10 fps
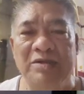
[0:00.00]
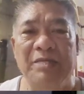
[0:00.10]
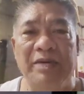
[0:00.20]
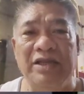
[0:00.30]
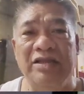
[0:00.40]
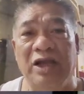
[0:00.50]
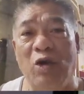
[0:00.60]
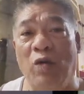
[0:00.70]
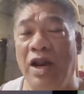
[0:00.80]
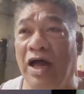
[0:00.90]
ah, mas matindi
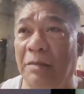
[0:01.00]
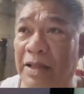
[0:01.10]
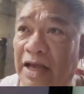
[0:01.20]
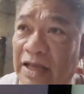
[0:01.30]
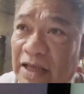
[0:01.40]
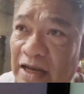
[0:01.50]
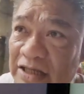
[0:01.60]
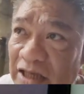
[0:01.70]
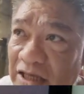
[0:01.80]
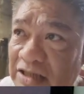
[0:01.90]
kung wala kang pinakitang
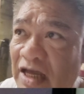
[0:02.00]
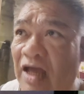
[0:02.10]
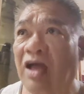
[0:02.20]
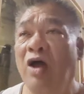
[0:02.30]
lisensya,